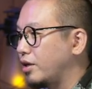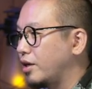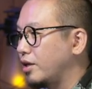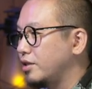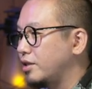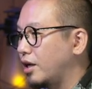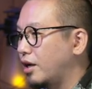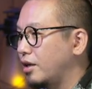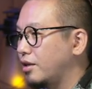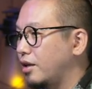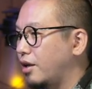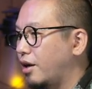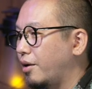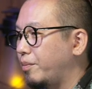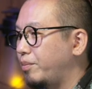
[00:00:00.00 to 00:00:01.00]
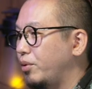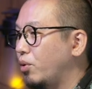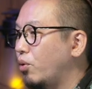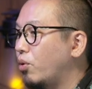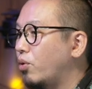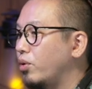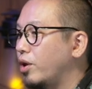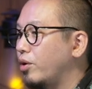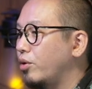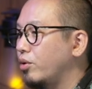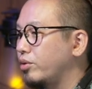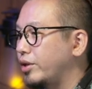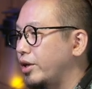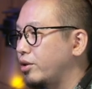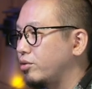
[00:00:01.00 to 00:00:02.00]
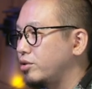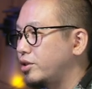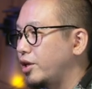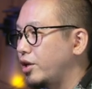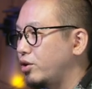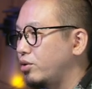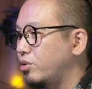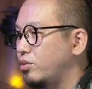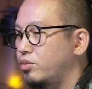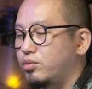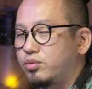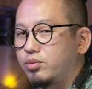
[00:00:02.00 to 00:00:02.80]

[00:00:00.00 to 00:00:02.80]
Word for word: に関して新たな発表を行う予定としている